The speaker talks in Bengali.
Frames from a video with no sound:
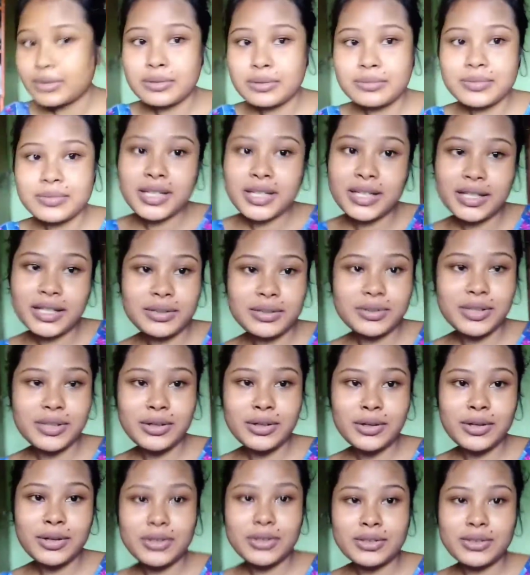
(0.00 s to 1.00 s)
ঘুম থেকে উঠে
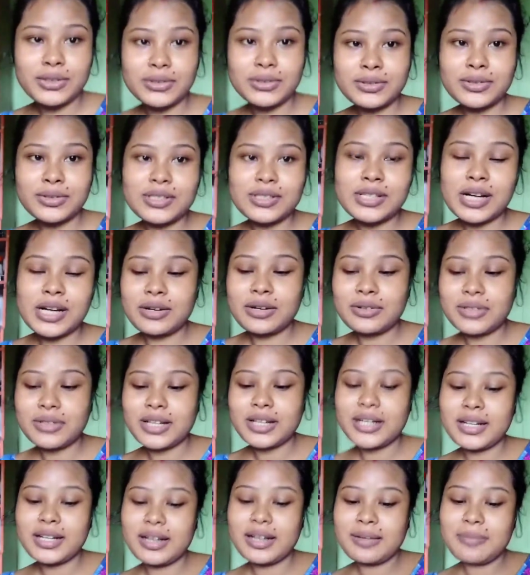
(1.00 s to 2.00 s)
ঘরঠরগুলো ঝাড়ু
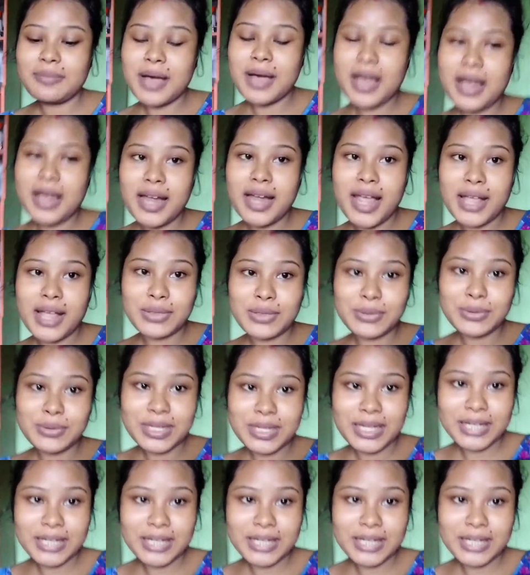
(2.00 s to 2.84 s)
দিয়ে নিলাম আর এত